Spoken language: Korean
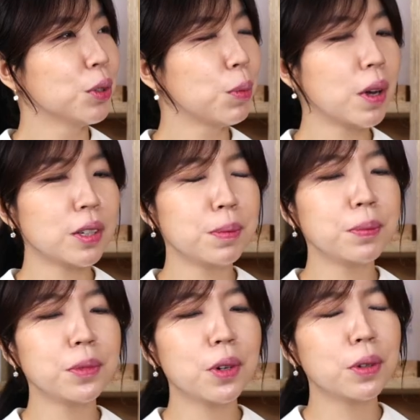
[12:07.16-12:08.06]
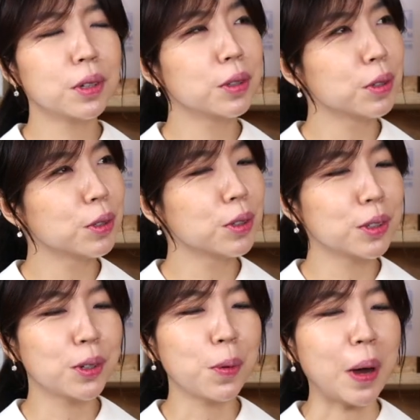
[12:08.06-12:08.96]
정말 10년이
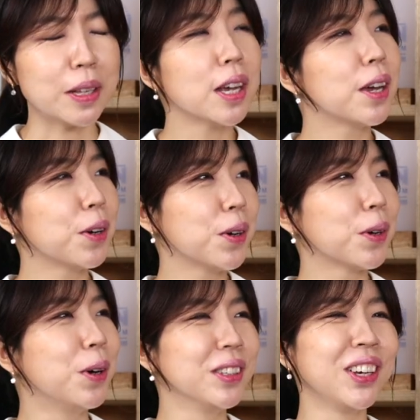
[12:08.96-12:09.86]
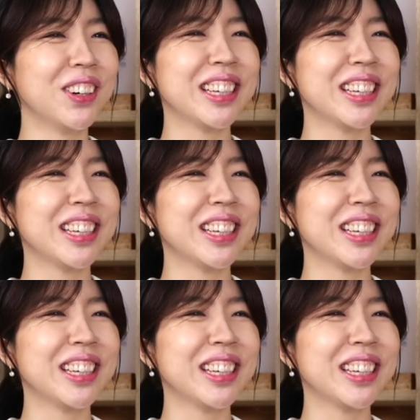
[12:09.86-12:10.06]
늙는 거 맞아요. 건설